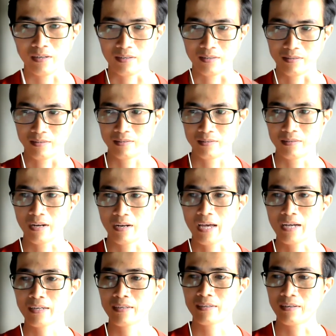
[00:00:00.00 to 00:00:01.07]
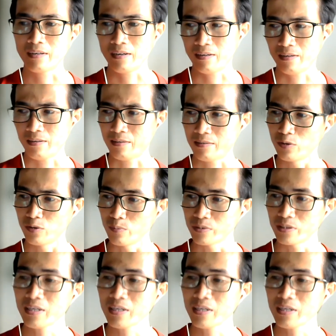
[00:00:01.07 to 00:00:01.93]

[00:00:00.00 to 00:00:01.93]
à, đang uh, dùng